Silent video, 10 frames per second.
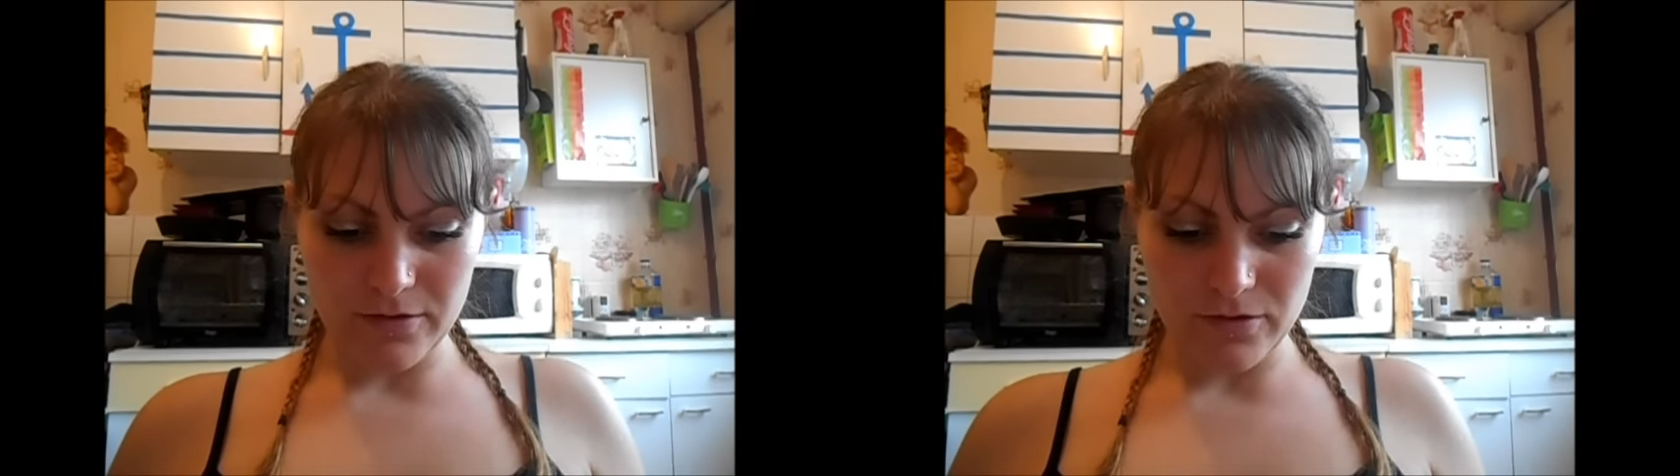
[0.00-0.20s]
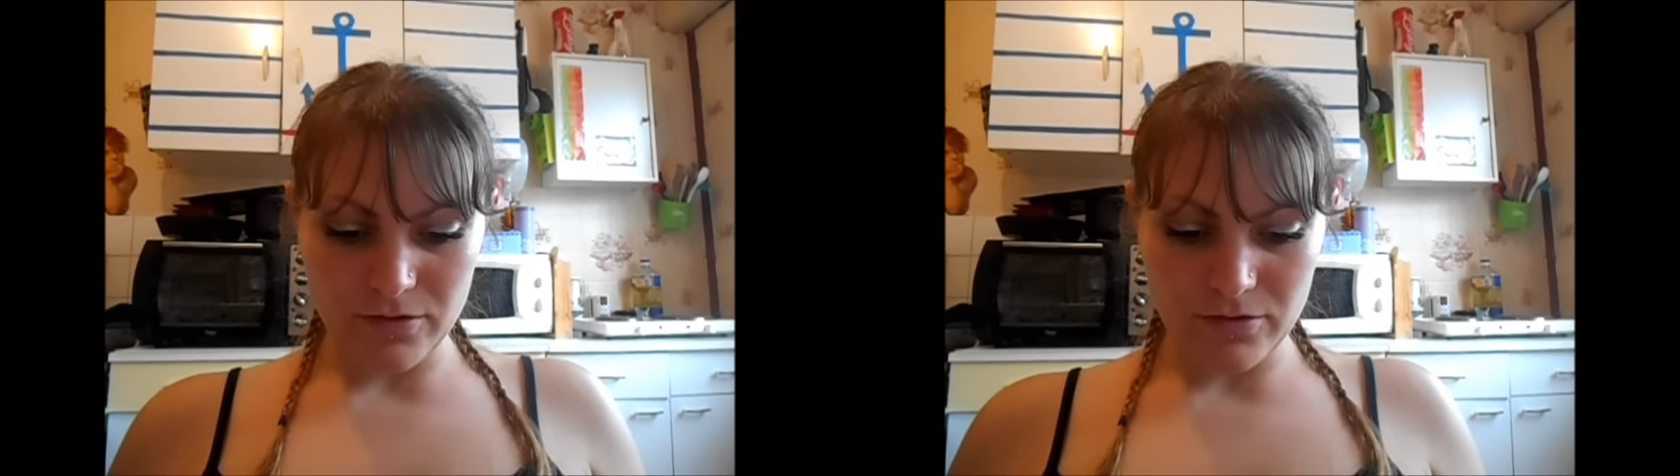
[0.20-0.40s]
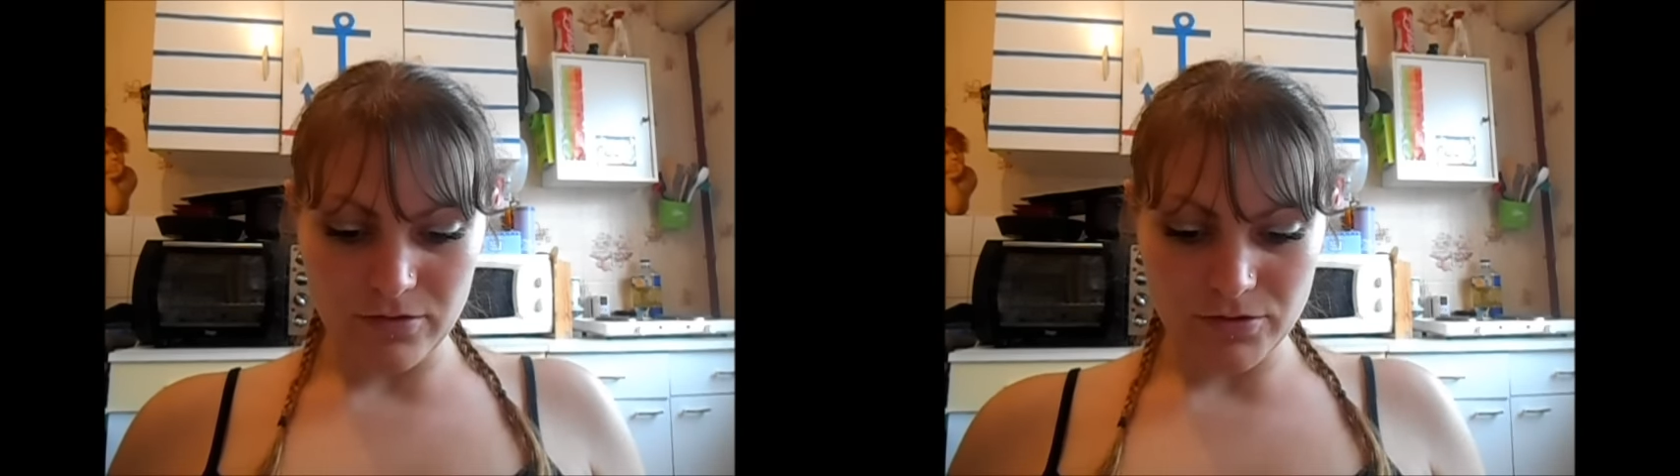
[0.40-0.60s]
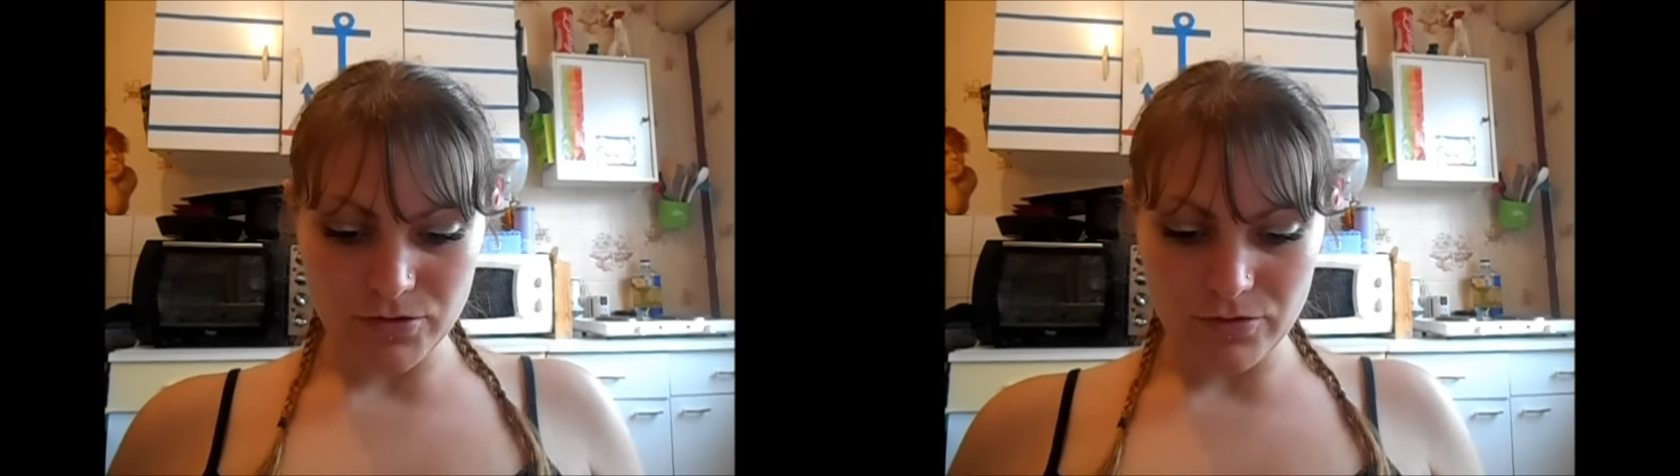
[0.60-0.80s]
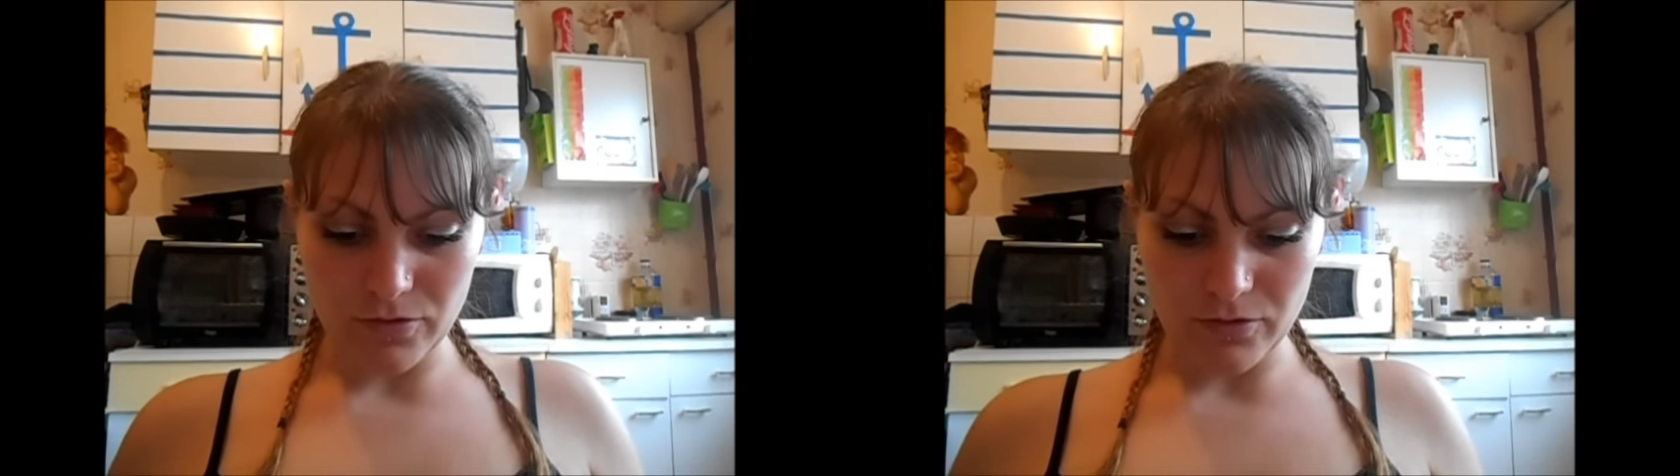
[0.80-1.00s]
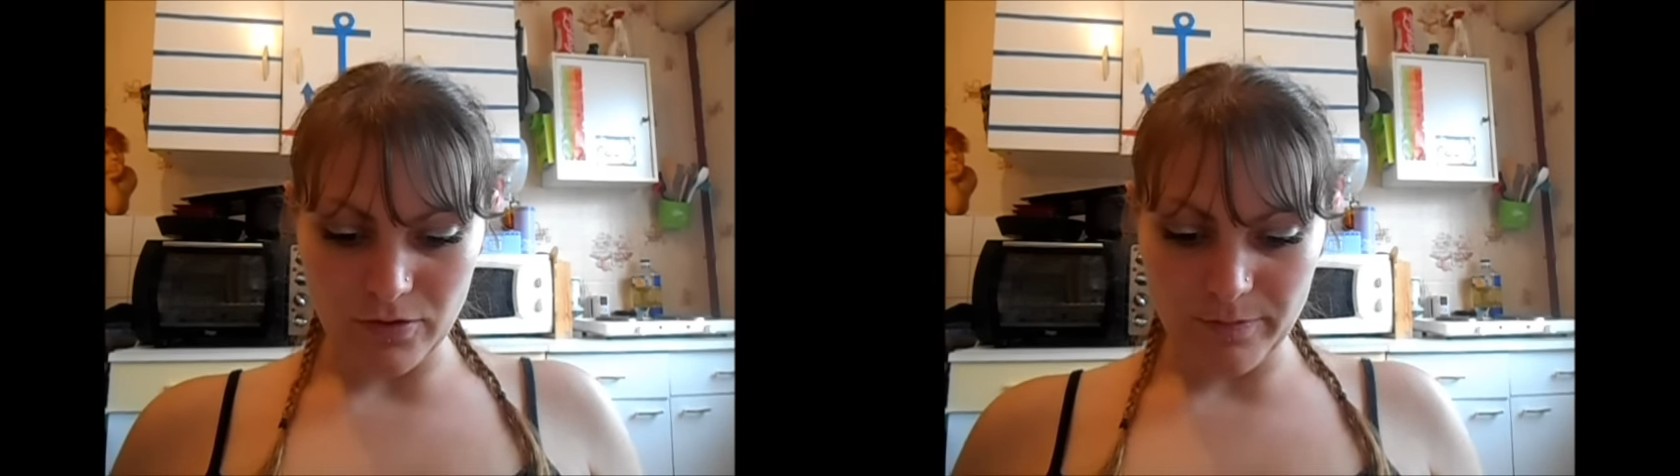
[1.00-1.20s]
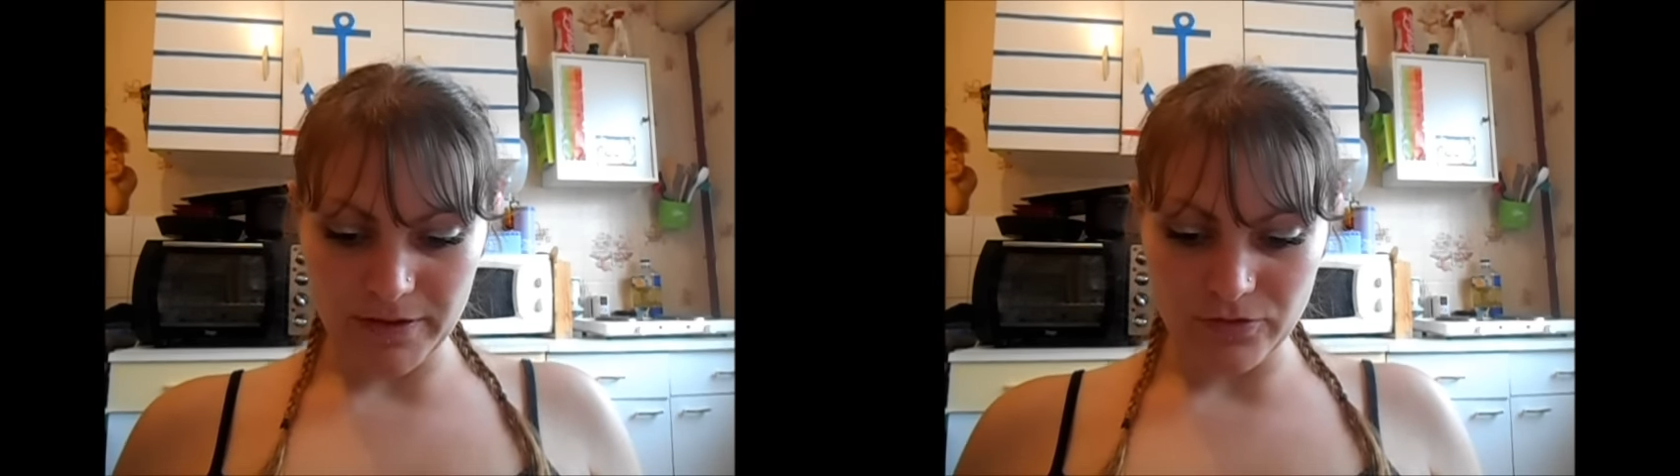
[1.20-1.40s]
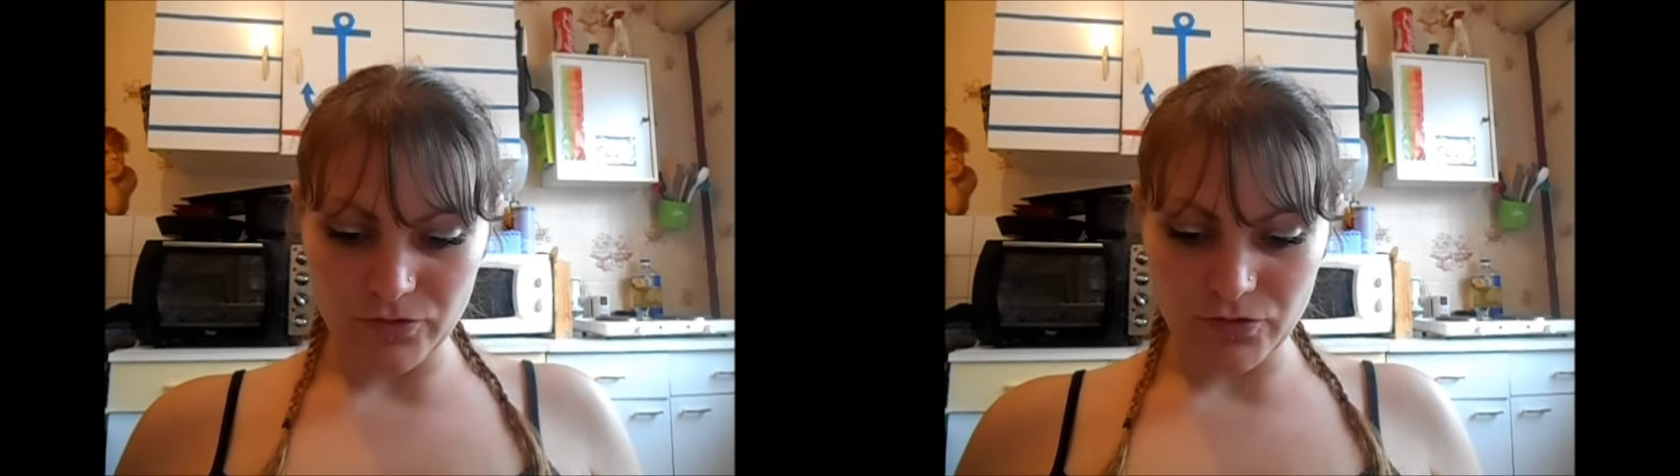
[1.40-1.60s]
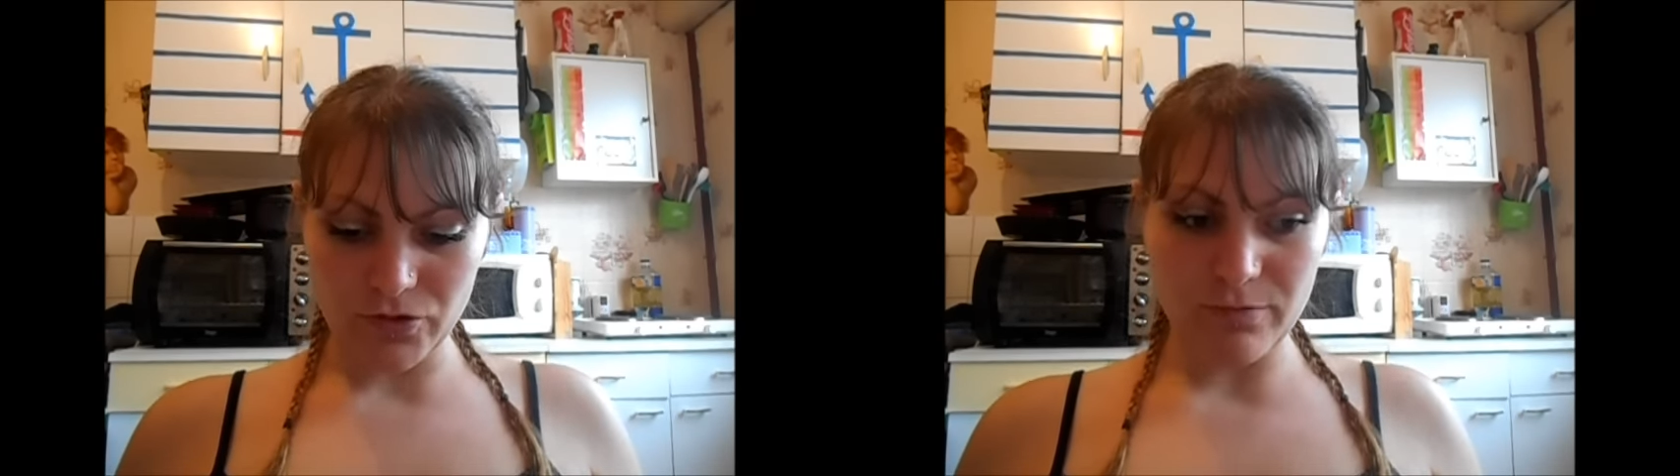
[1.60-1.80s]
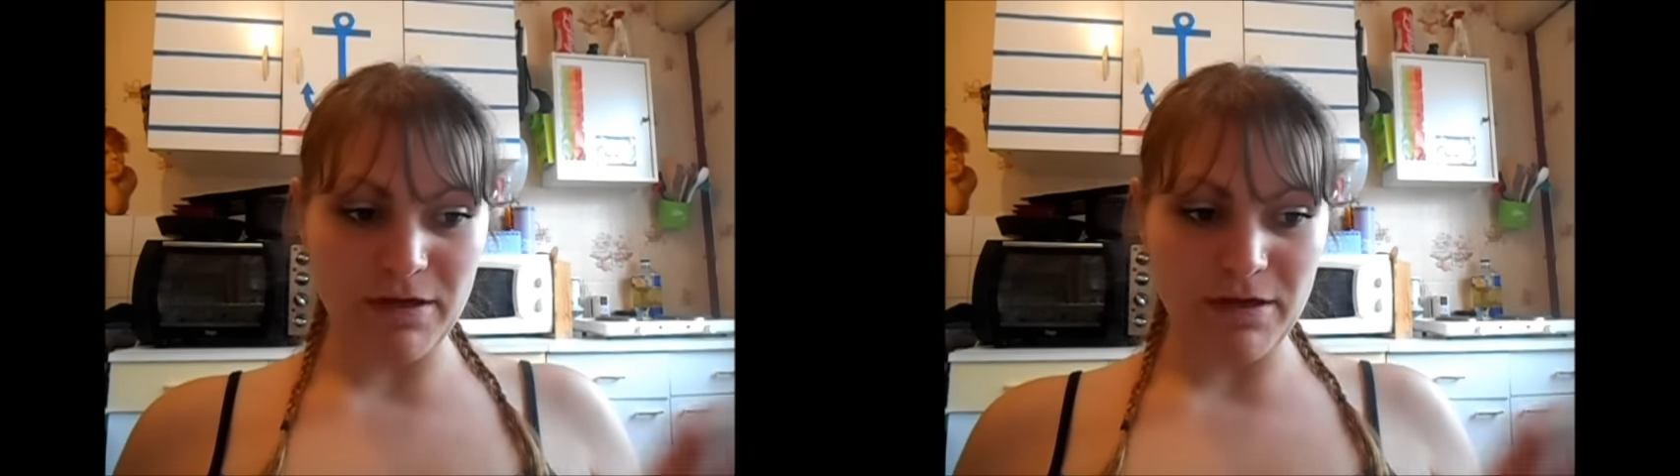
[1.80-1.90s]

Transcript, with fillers: euh, je lui ai encore pris d'autres trucs.